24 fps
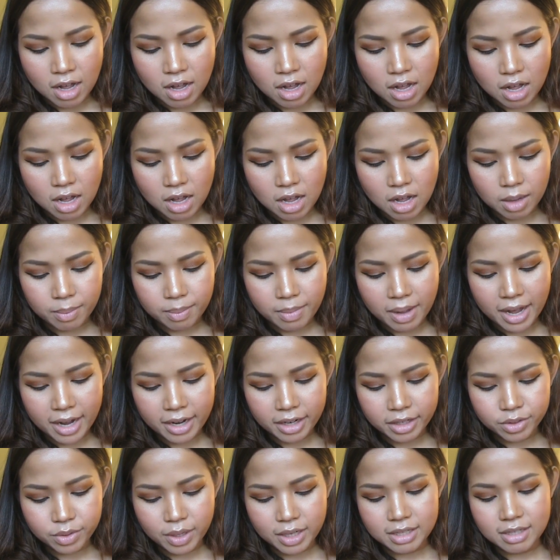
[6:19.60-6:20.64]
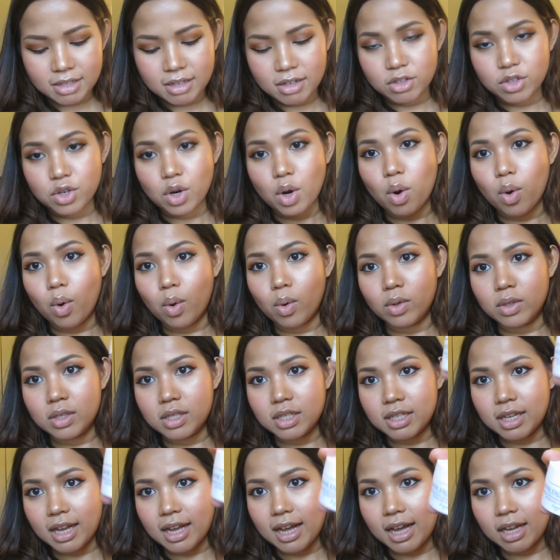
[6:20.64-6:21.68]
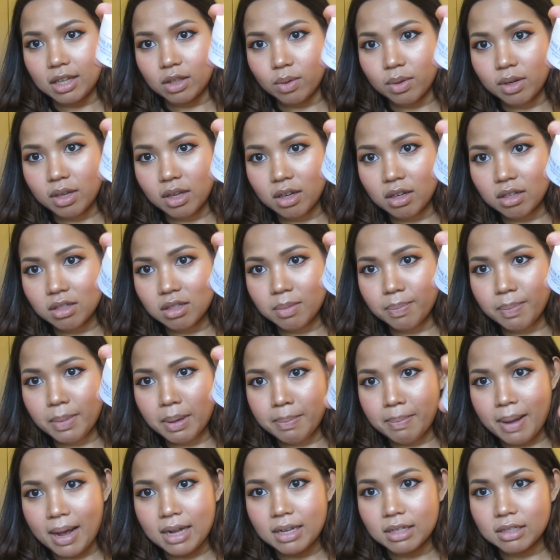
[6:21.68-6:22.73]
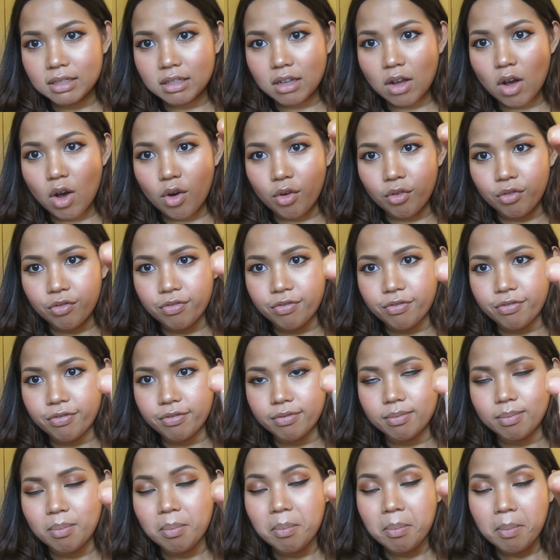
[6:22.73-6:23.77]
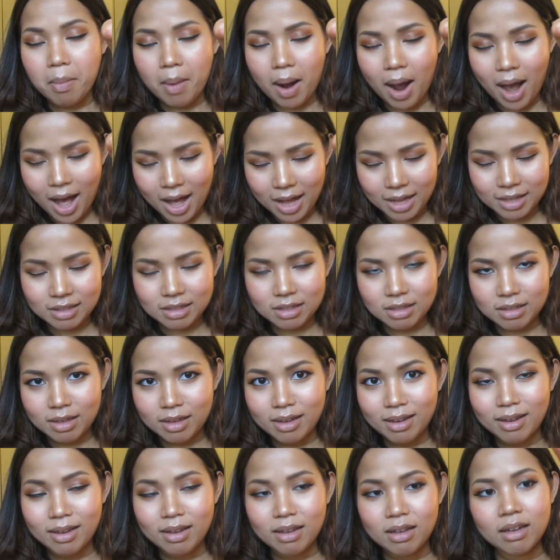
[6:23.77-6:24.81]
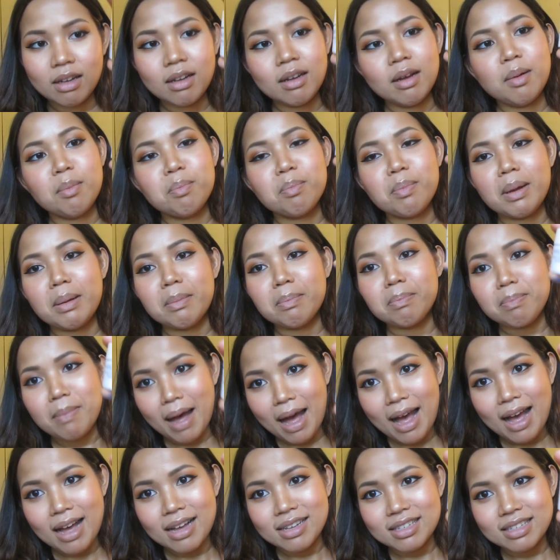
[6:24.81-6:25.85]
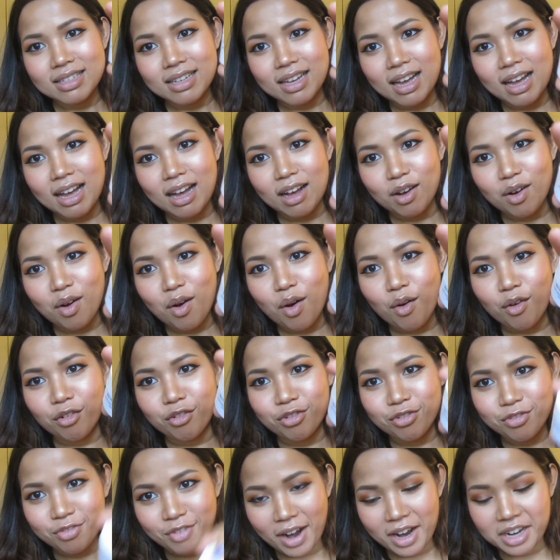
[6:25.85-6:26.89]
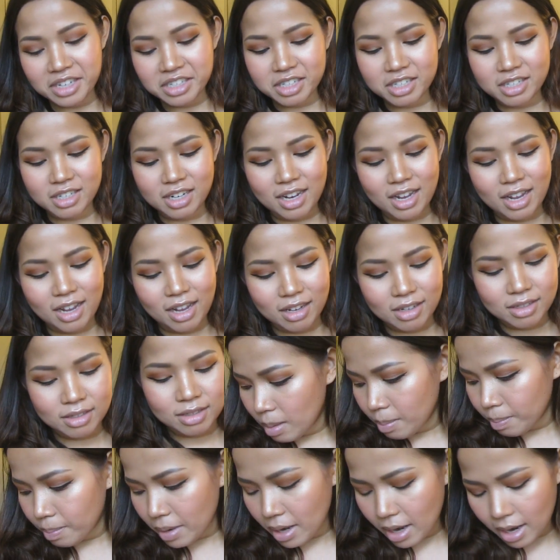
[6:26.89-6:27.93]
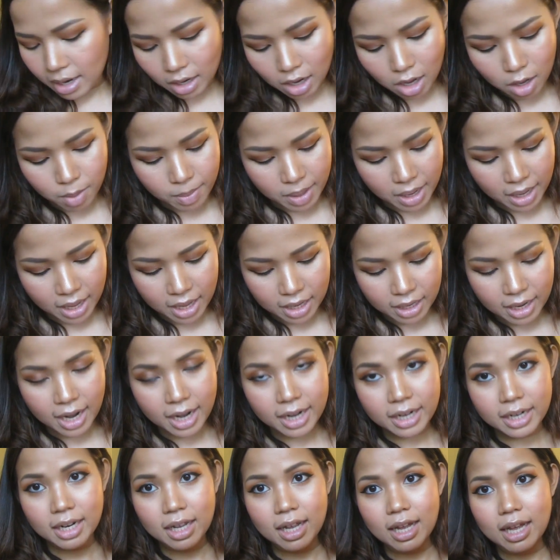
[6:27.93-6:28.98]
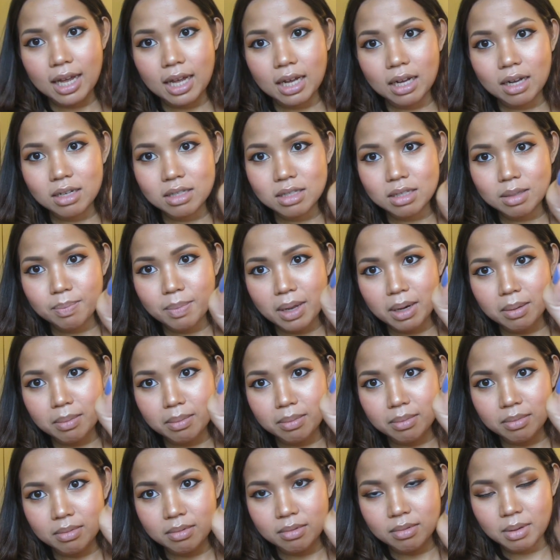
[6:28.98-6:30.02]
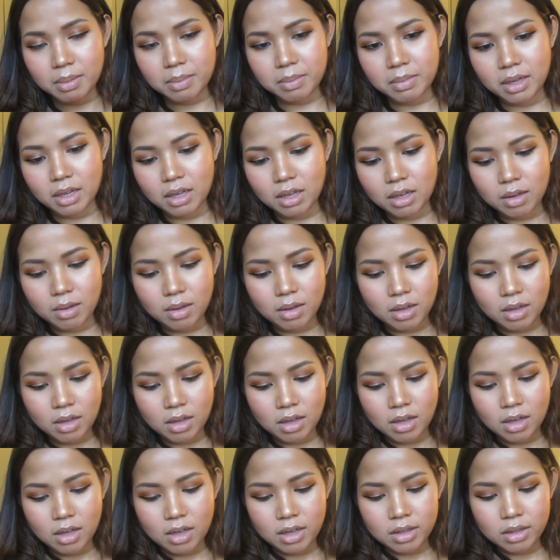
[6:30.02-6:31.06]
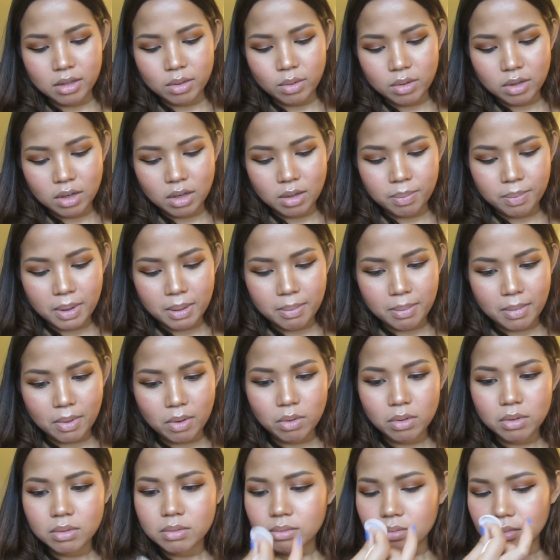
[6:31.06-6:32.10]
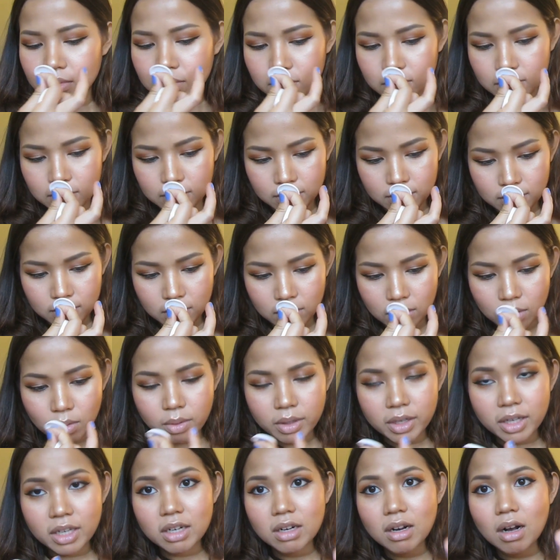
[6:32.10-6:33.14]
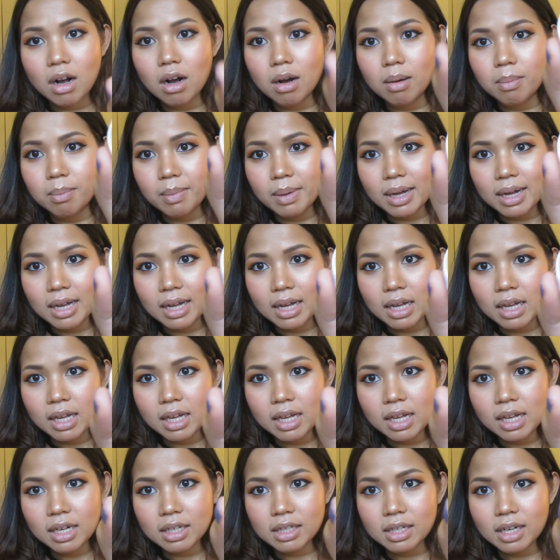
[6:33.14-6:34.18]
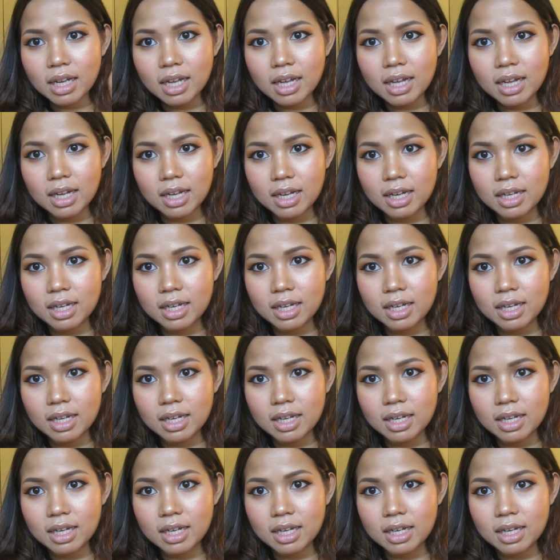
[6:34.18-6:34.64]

um, hydrates and tones นะคะ ตัวนี้ก็จะเป็นมาสก์ของมาสก์เป็นมาสก์นะคะ ของ fresh นะคะ เปิดเข้ามาข้างในนะคะก็จะเป็น แบบนี้ ตัวนี้เป็นอุ้ยกลิ่นหอมมากนะคะ